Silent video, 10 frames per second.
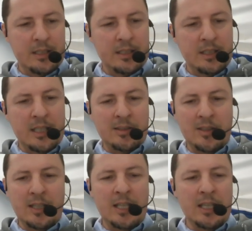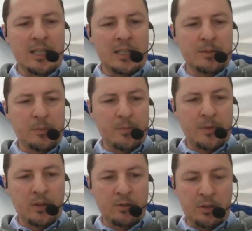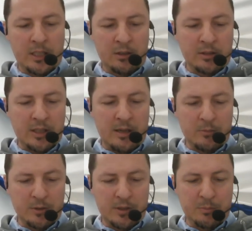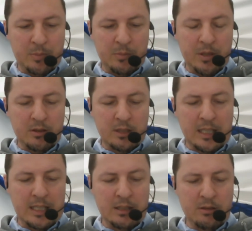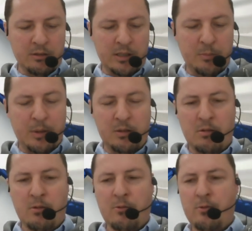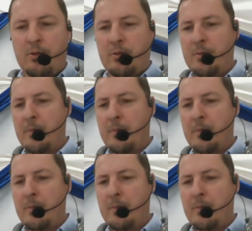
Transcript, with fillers: de este día nos encontramos en 1 Corintios capítulo 1